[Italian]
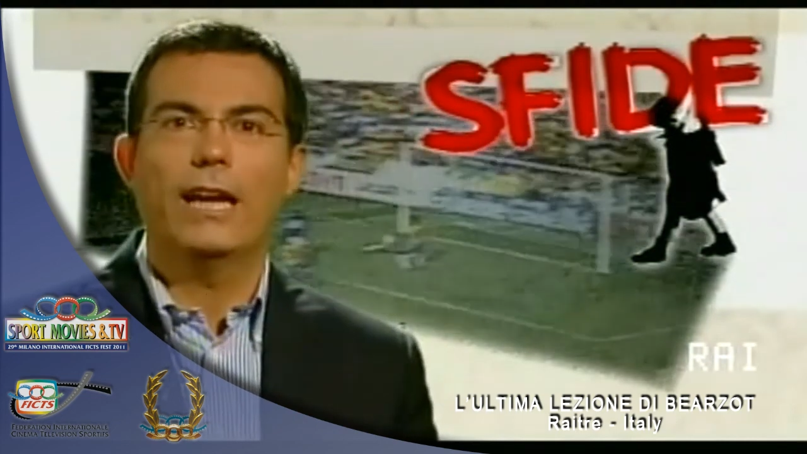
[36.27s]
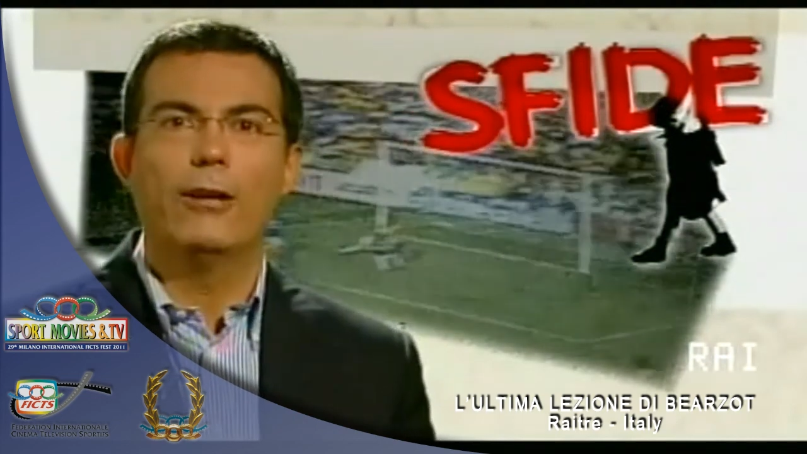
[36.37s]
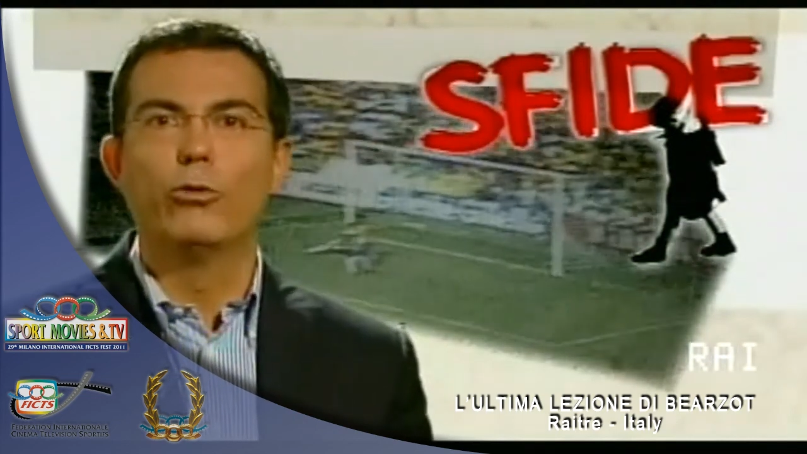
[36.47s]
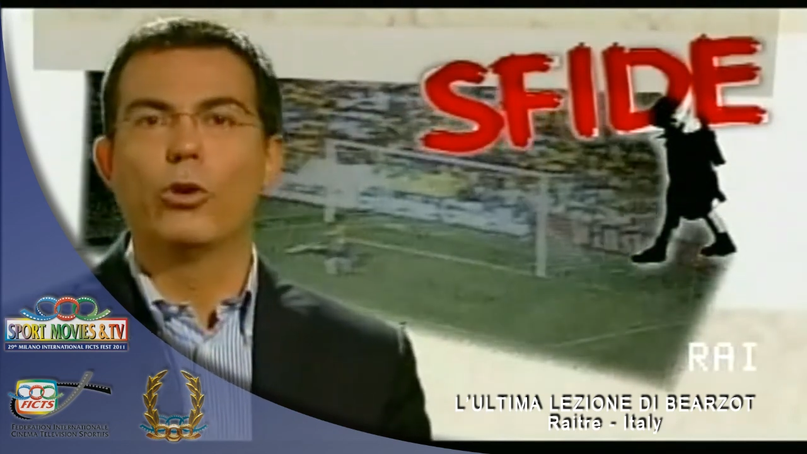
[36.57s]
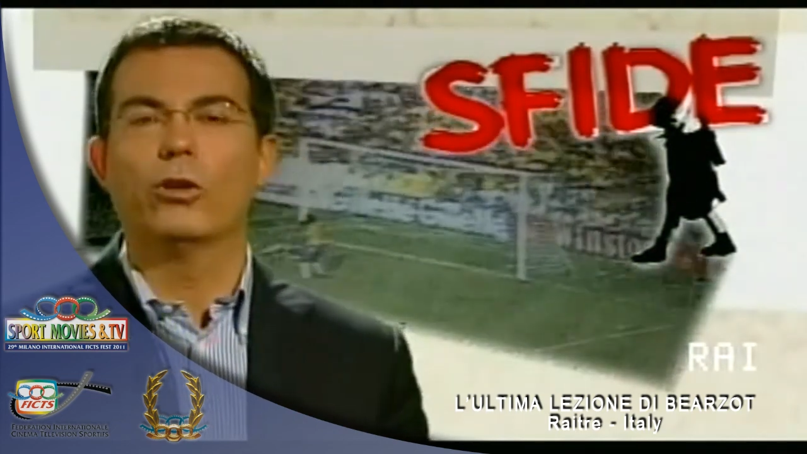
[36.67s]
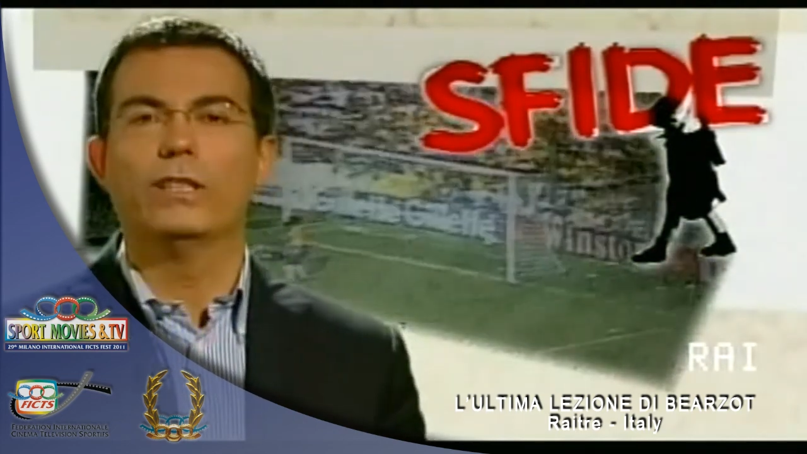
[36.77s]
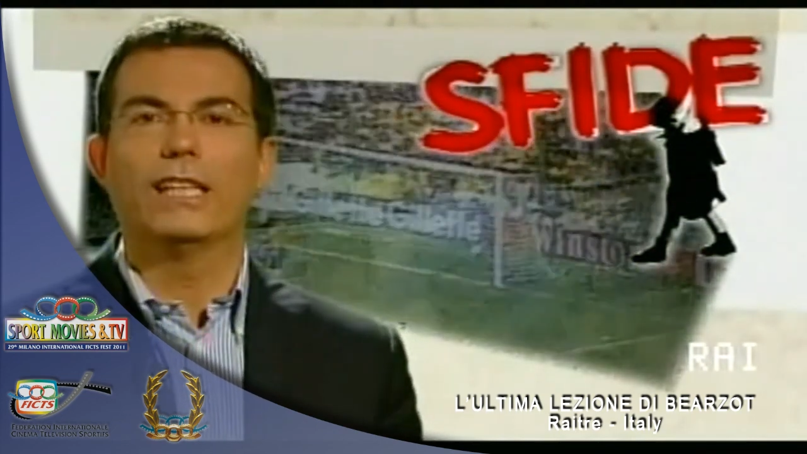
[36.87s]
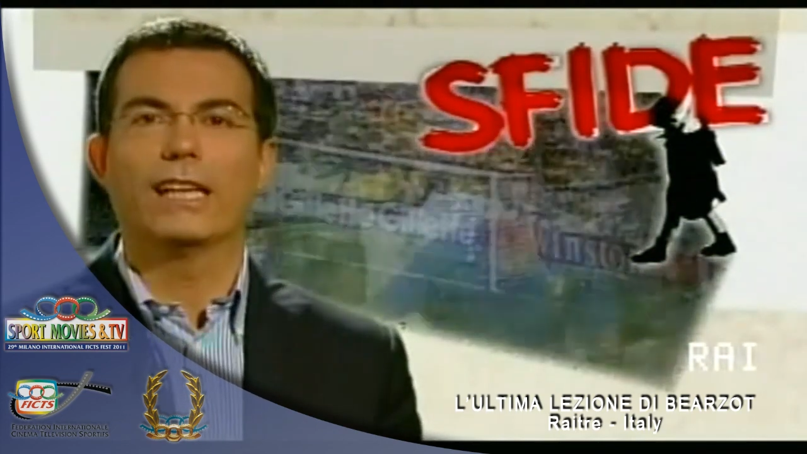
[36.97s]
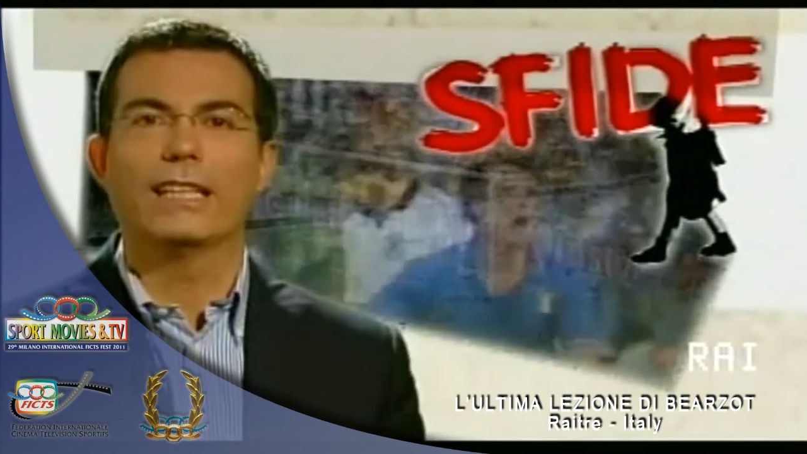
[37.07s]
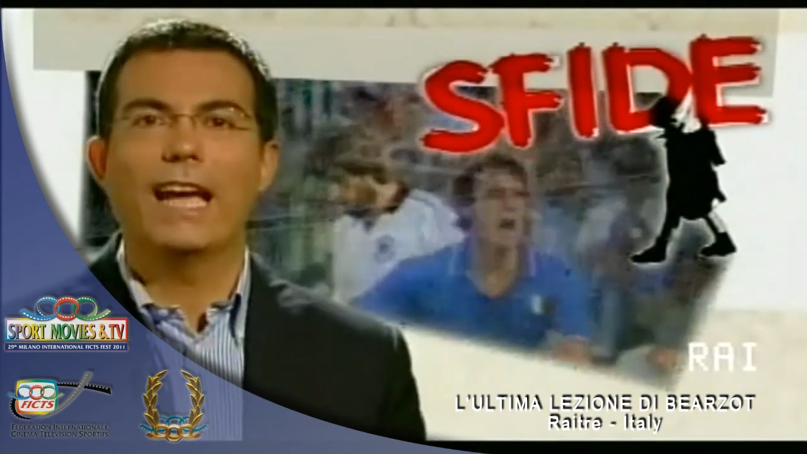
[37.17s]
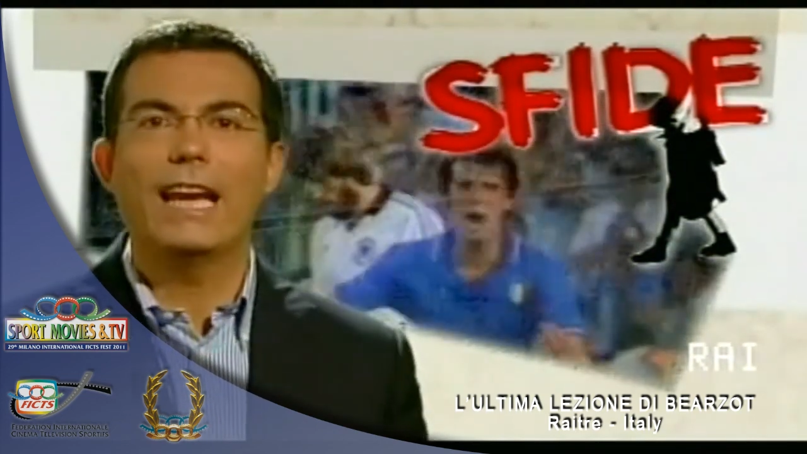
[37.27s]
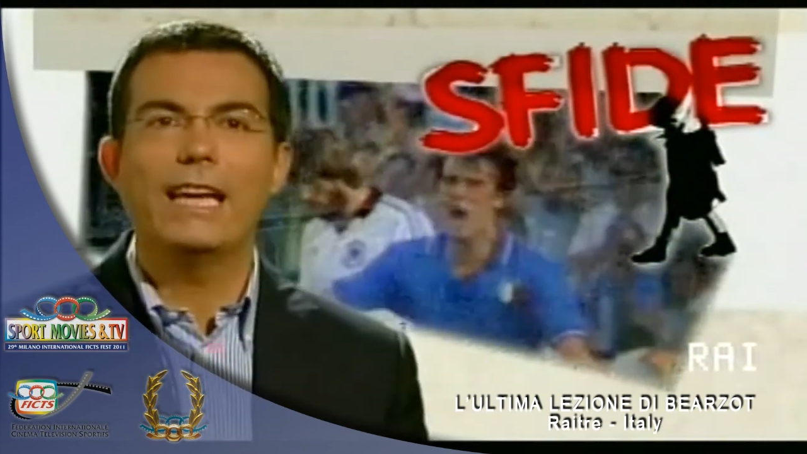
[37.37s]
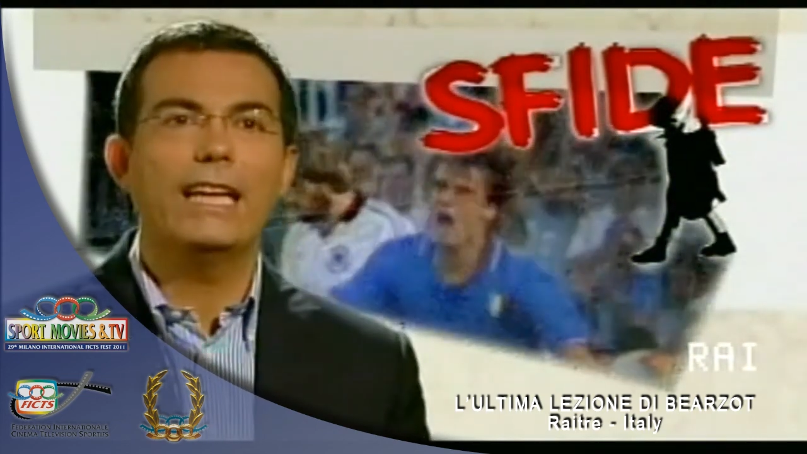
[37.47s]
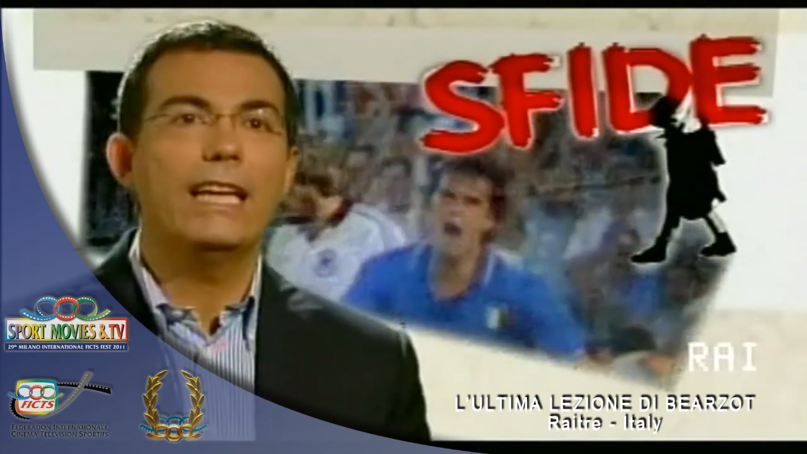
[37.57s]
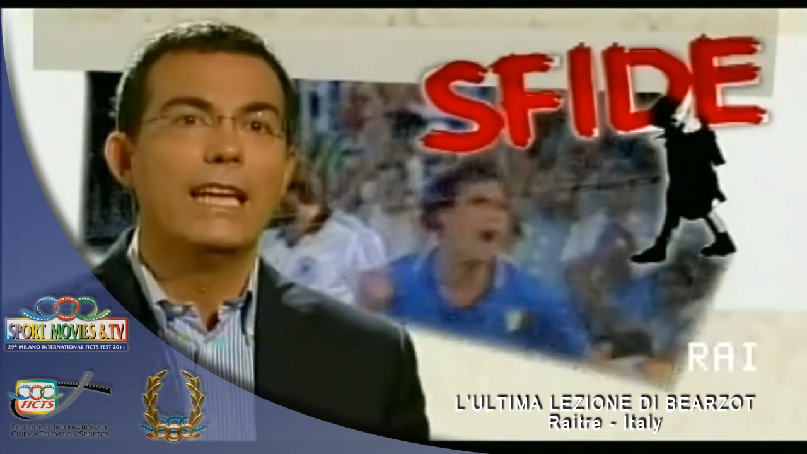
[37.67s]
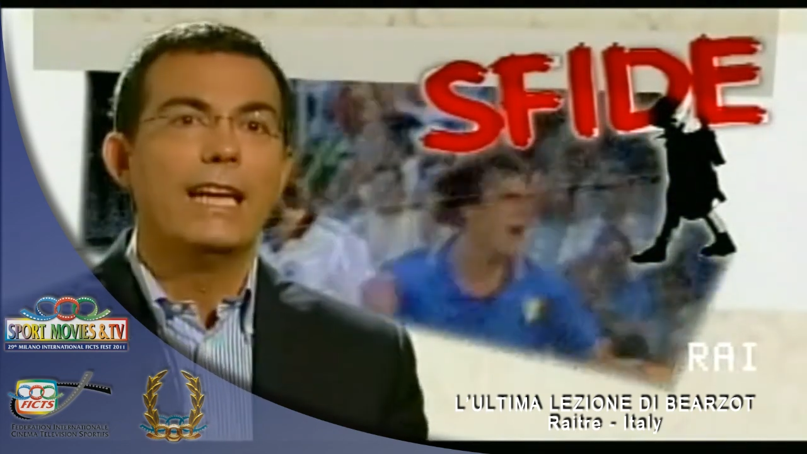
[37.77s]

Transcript: è l'urlo di Tardelli,